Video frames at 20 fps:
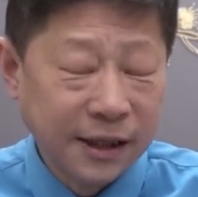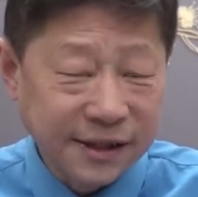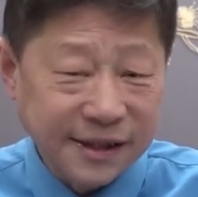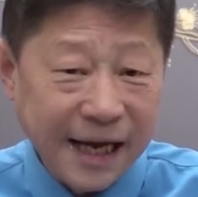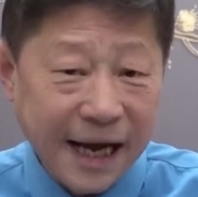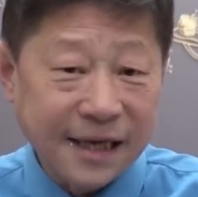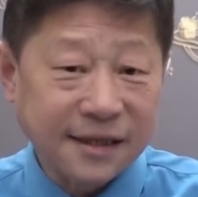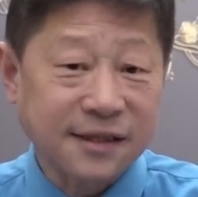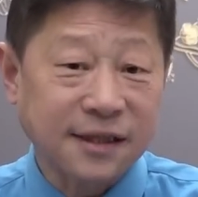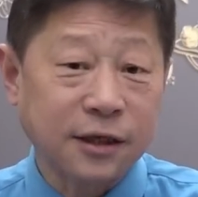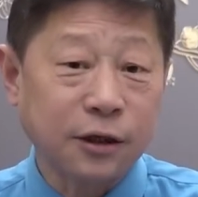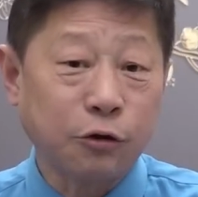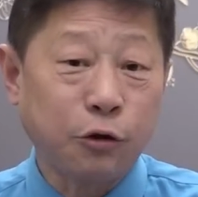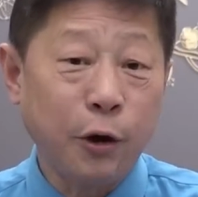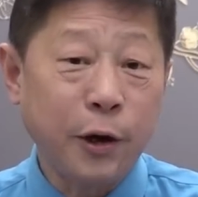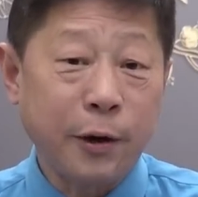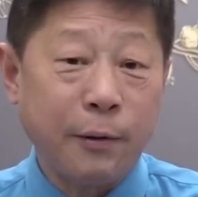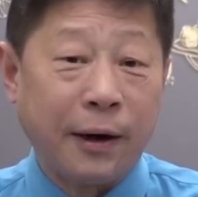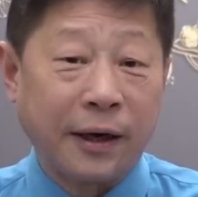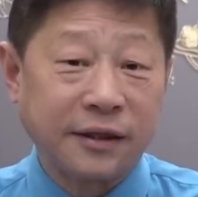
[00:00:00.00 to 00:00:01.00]
再次的
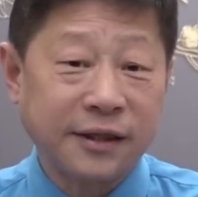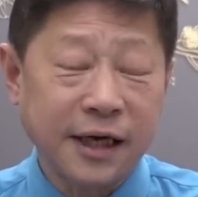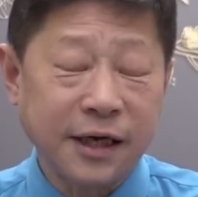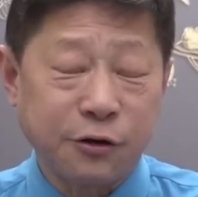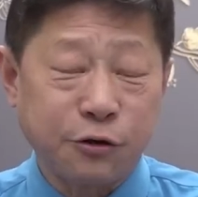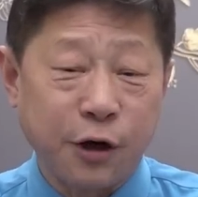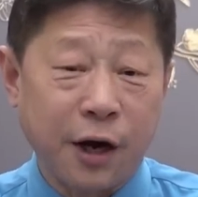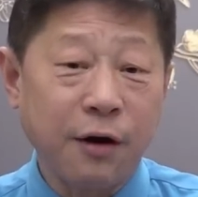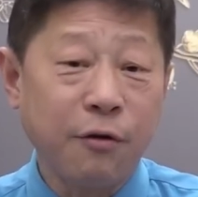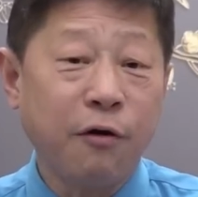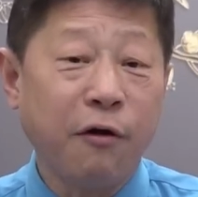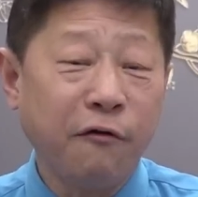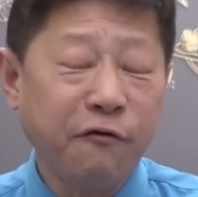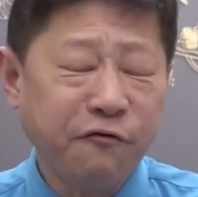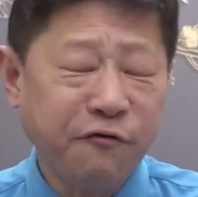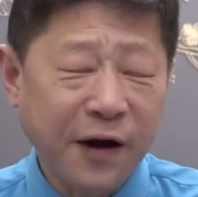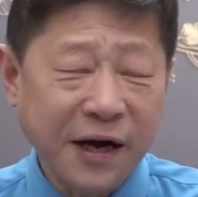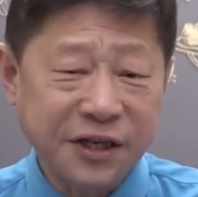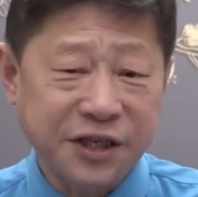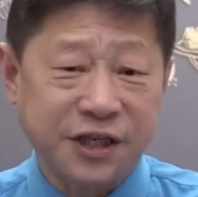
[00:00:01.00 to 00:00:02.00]
推广，在全国
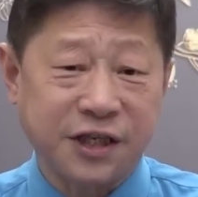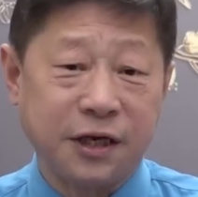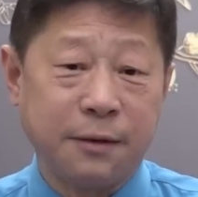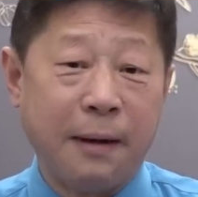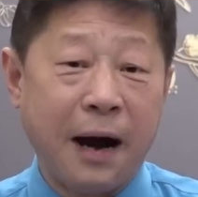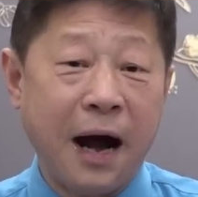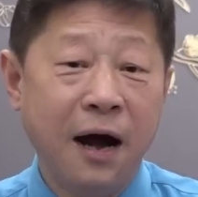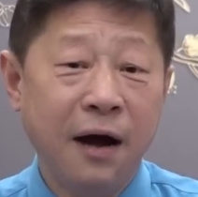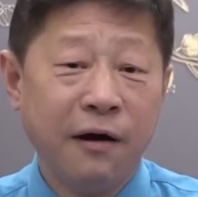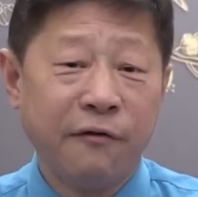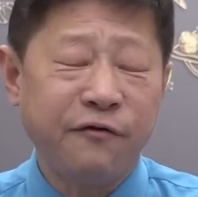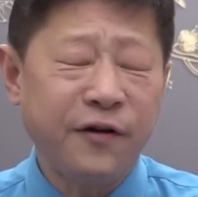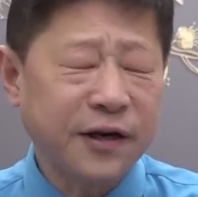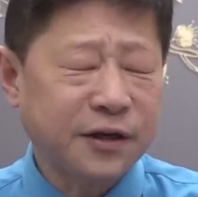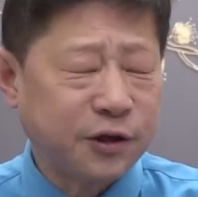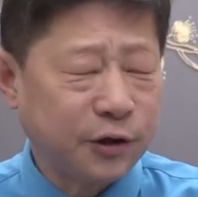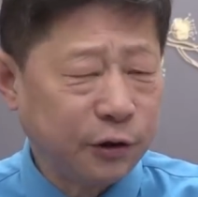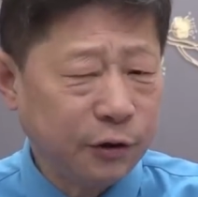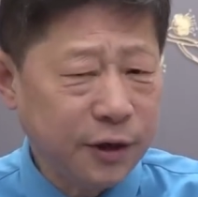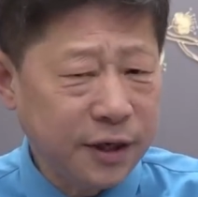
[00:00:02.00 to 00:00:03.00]
发起什么？发
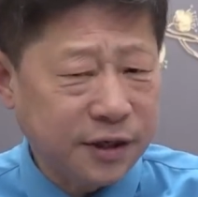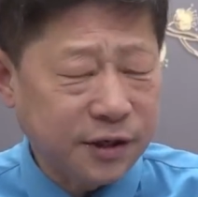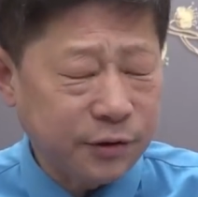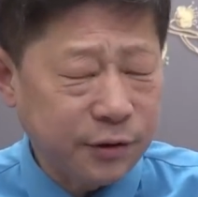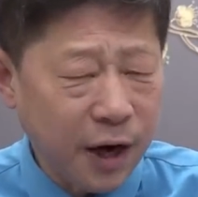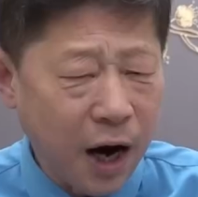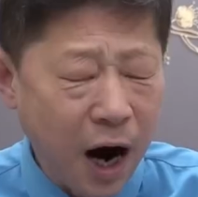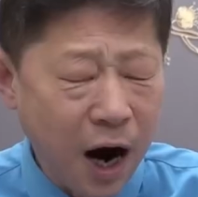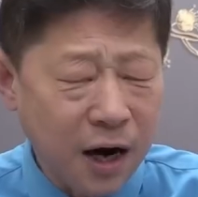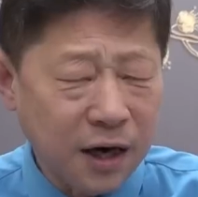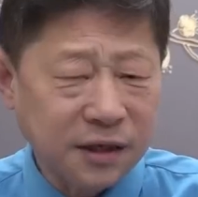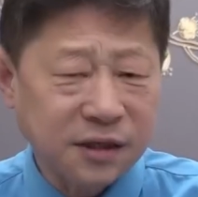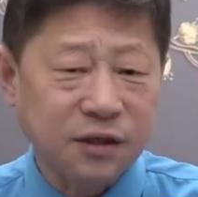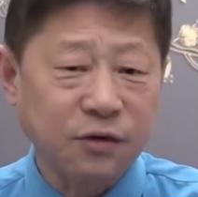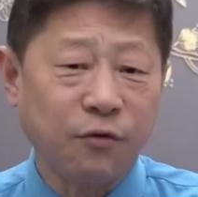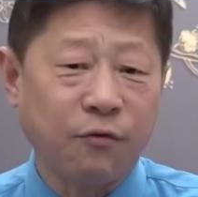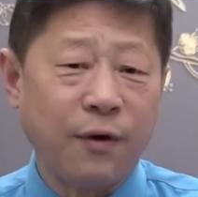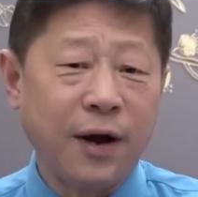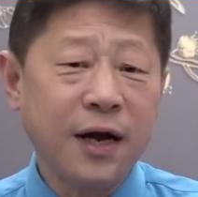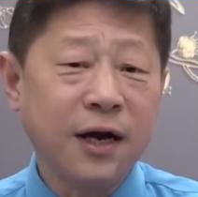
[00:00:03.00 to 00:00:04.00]
起类似于二次
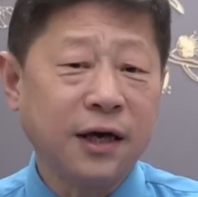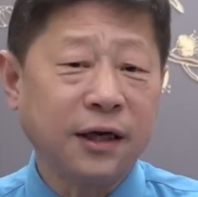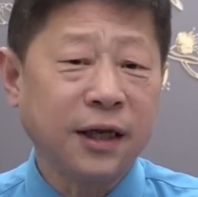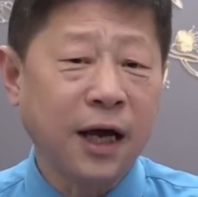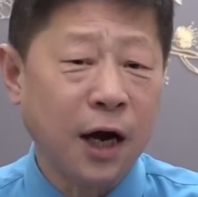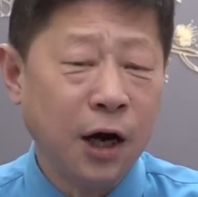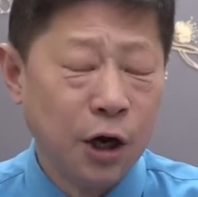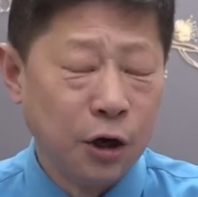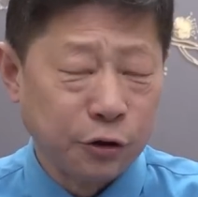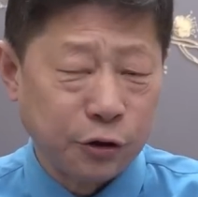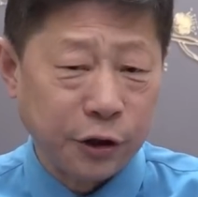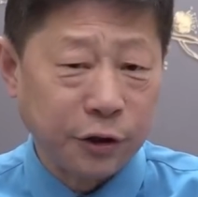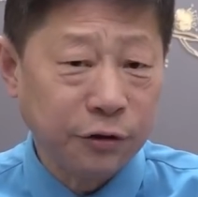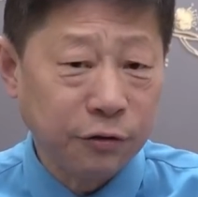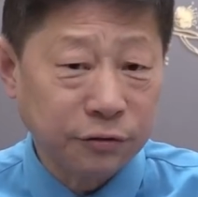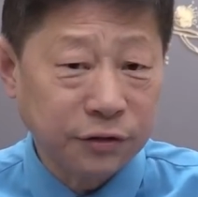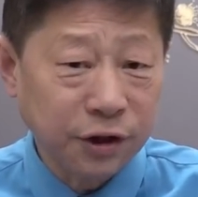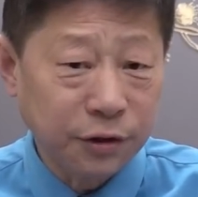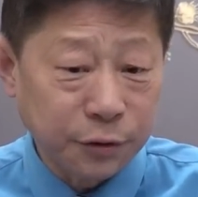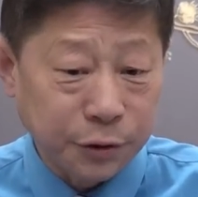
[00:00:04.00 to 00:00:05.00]
文革的群
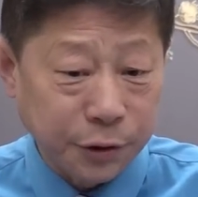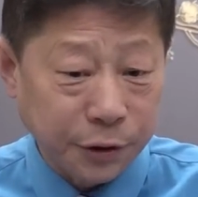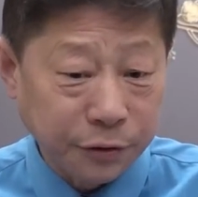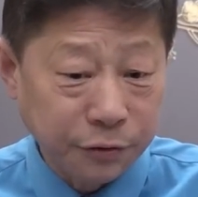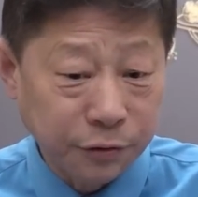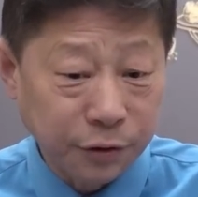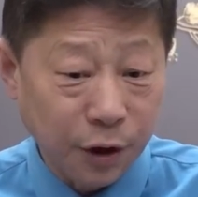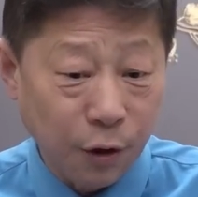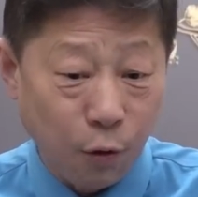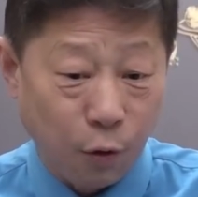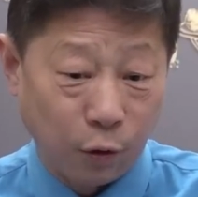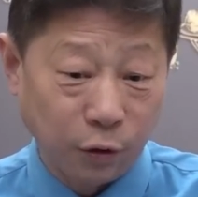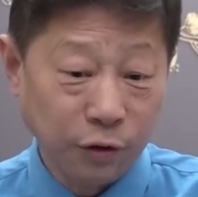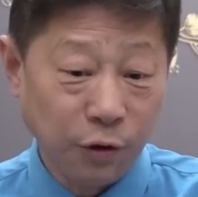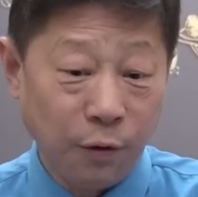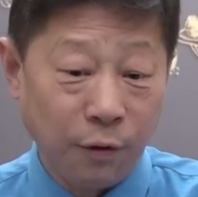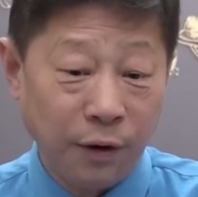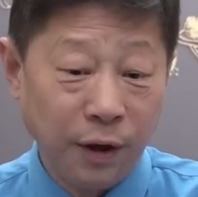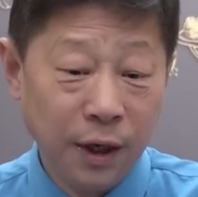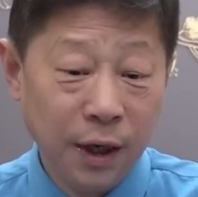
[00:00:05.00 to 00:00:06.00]
众斗群众的活
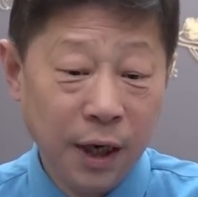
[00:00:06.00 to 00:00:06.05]
动。